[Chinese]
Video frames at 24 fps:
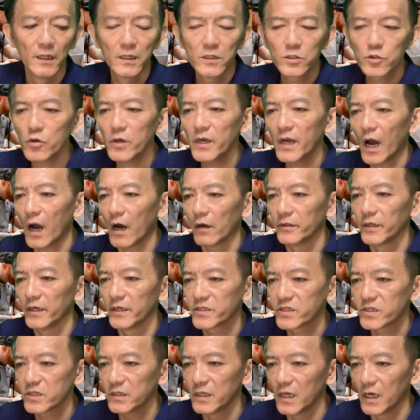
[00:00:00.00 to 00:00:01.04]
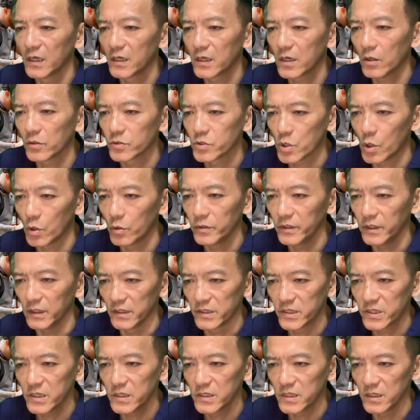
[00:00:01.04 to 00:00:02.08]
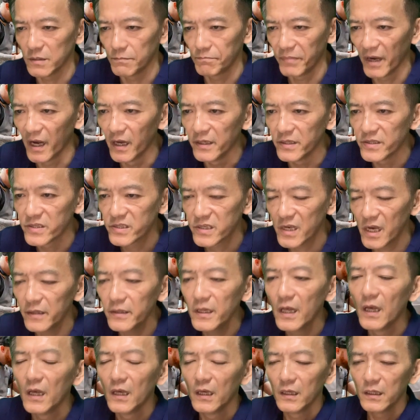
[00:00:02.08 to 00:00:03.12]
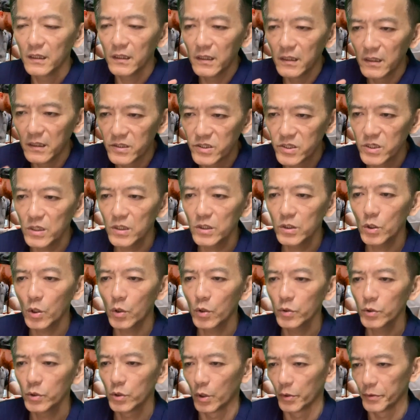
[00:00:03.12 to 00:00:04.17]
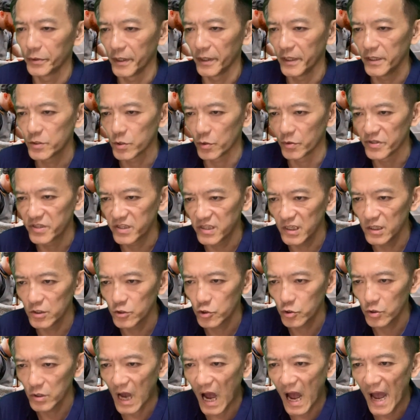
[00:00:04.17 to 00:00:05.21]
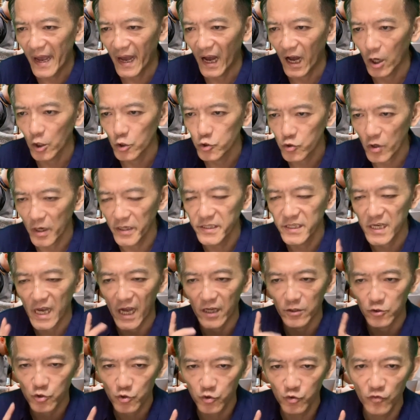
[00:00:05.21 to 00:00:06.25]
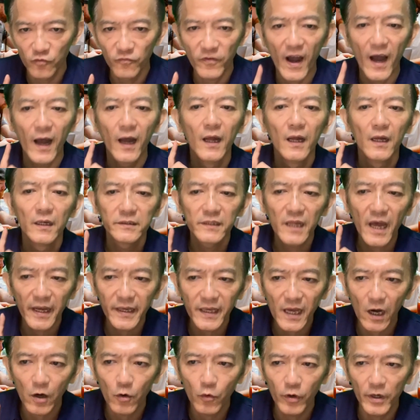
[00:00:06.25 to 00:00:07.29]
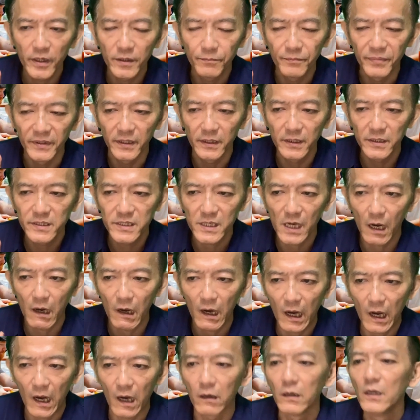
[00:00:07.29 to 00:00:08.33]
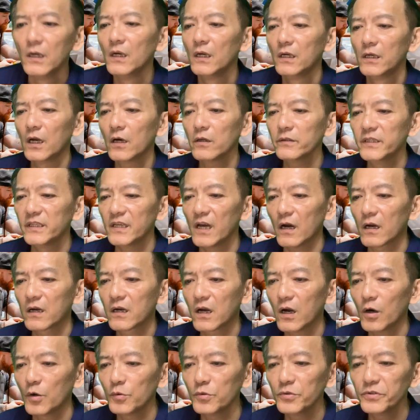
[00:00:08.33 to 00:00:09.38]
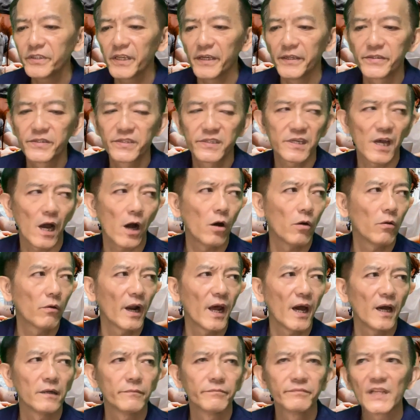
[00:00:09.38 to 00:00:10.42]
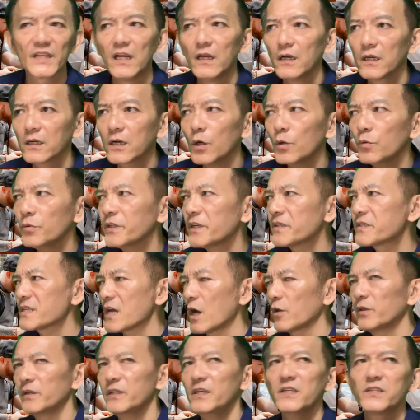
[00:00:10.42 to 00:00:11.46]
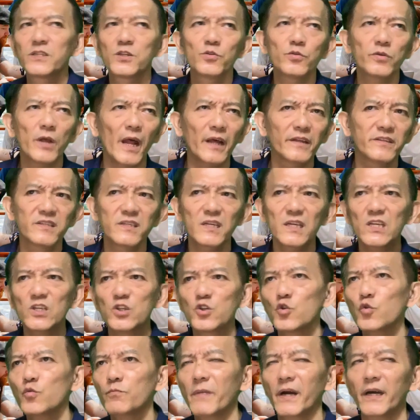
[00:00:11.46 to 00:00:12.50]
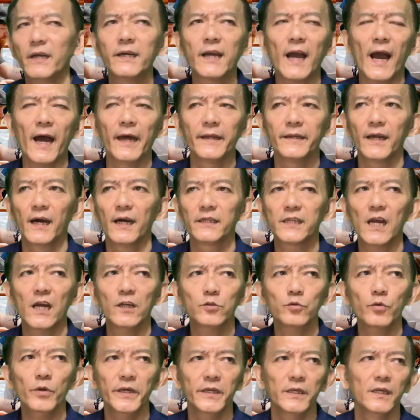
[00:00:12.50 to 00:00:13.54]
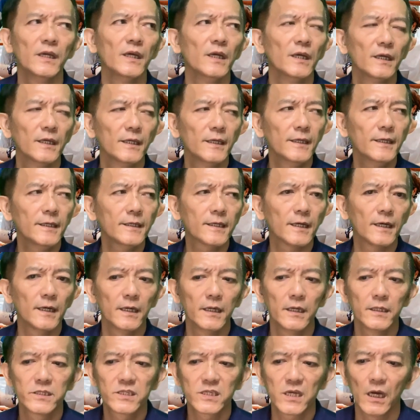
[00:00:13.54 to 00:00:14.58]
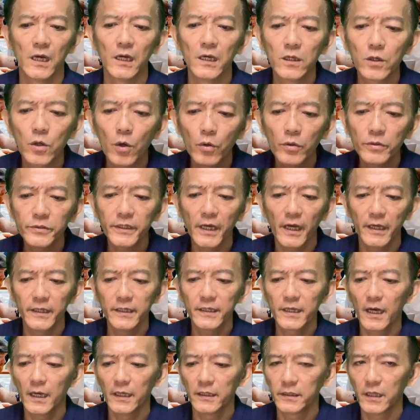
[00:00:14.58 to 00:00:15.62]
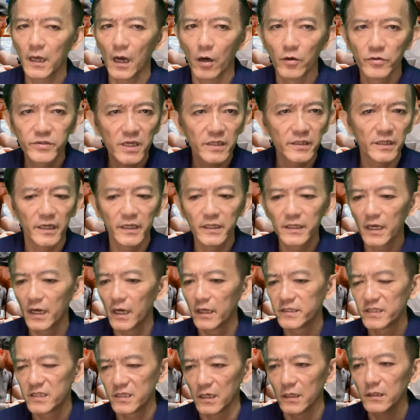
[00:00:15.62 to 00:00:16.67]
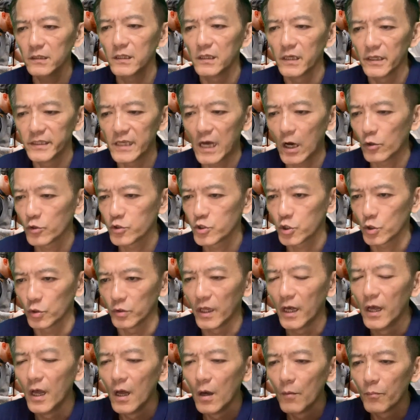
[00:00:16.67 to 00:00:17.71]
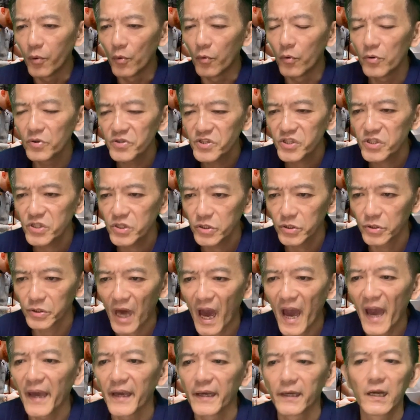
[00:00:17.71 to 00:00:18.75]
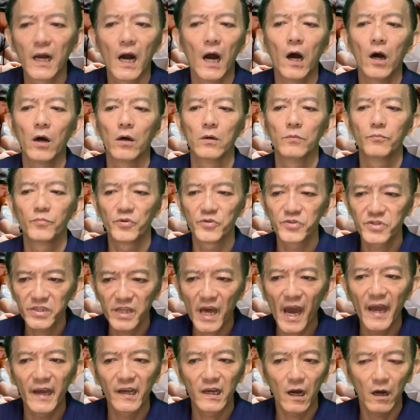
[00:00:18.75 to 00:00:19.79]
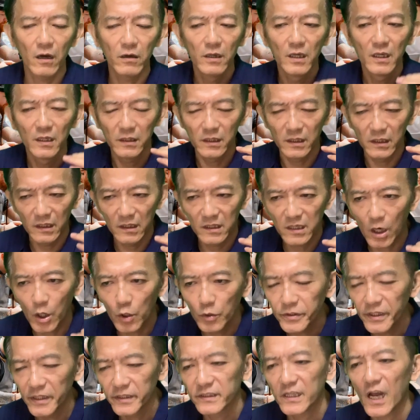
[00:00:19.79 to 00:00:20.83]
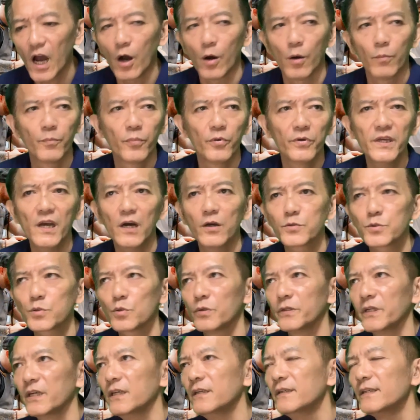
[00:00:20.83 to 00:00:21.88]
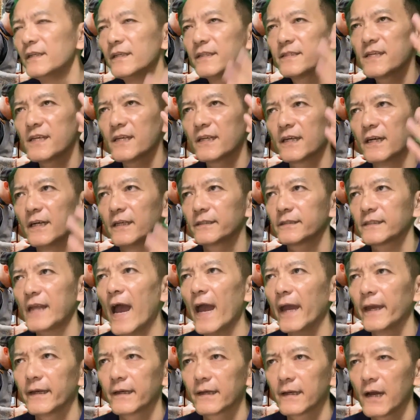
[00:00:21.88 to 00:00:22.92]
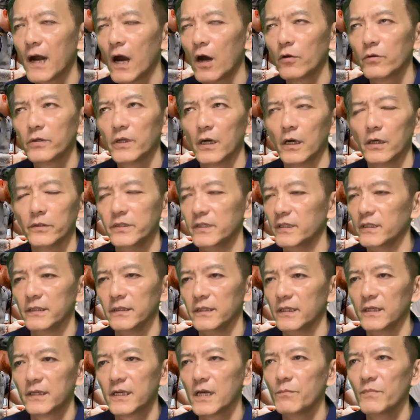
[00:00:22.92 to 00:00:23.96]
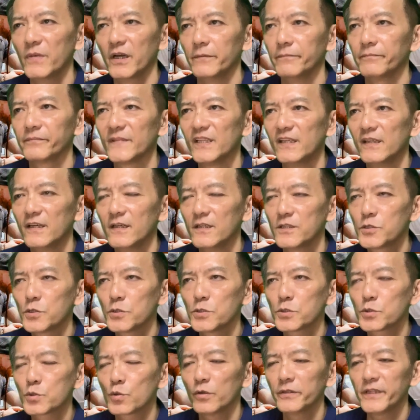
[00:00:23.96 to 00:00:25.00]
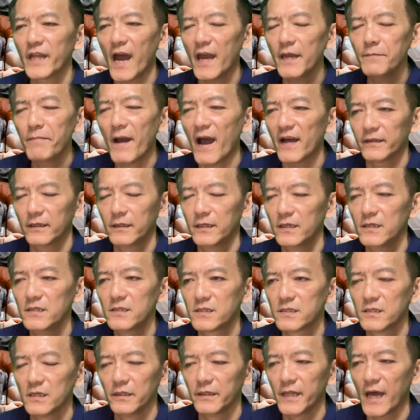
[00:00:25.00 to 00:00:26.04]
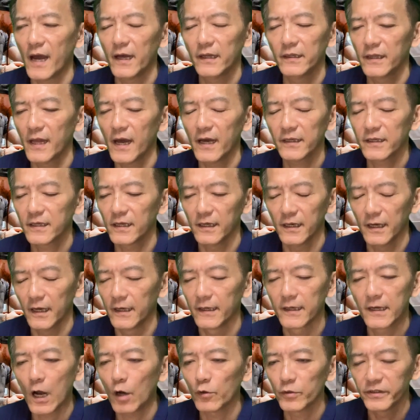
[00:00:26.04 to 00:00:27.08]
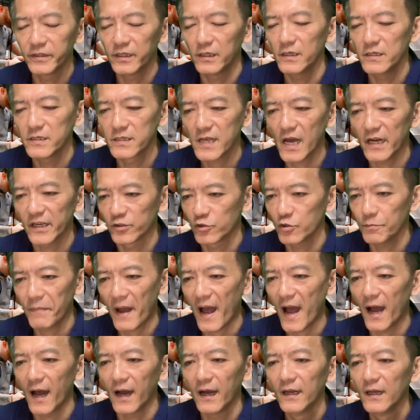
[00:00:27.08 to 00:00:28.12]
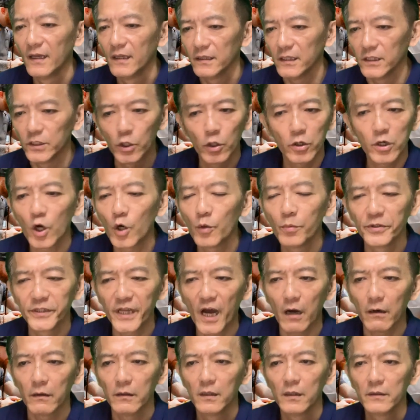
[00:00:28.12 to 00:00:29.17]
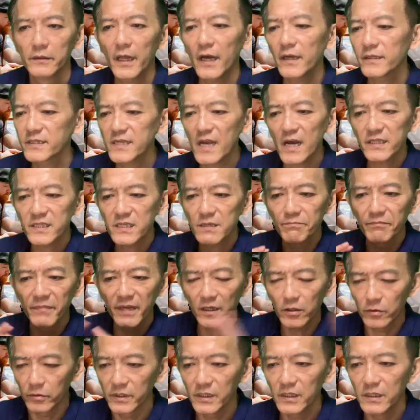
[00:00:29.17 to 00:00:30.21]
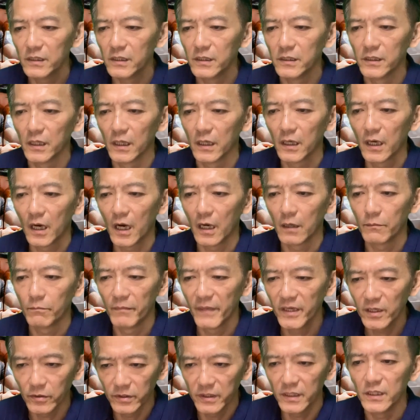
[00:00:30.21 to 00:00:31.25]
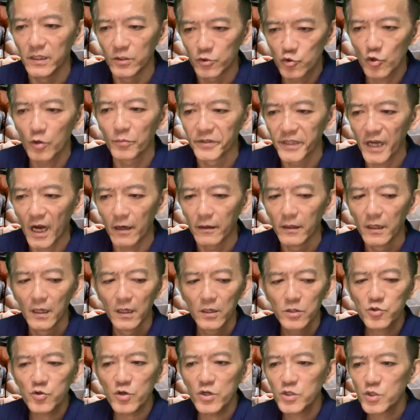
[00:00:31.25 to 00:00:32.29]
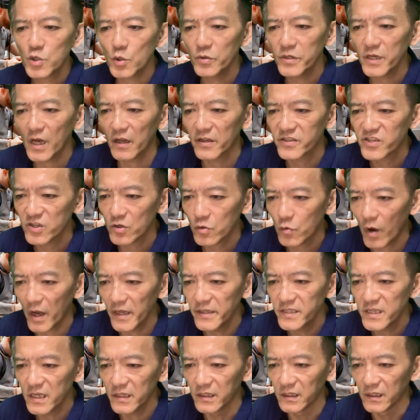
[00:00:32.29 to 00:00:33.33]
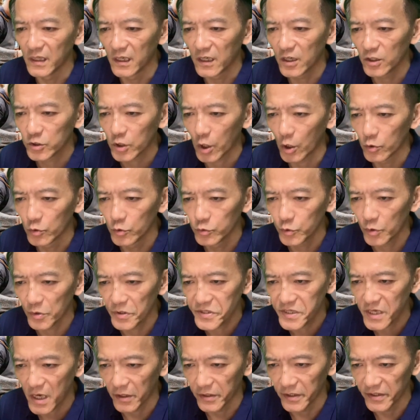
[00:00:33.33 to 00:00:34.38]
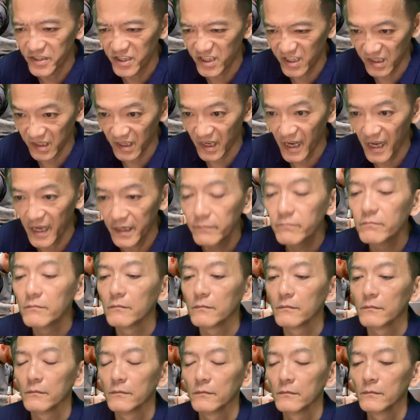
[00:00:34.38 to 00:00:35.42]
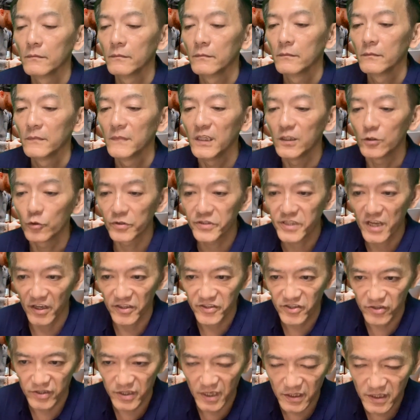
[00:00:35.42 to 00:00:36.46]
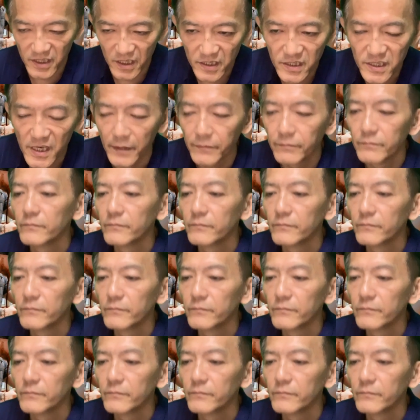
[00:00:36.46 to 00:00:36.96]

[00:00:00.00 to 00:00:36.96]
最好呢是能够从你自己本身。”已经拥有的一种兴趣爱好专长出发，那样会比较好。然后你要勾得着啦，勾得着的意思是它技术门槛呐，它对一个成功的一个条件的一个前提的要求呢，不是太高，不是太高。你勾得到，不要说呢这个太高了，你你根本就是说拿一把梯子，拿拿个很高的梯子让你去爬，你都勾不到，那这样是没有意义的啊，没有意义，你做不到。最重要是关键，你能够投入多少的钱，你多少时间精神？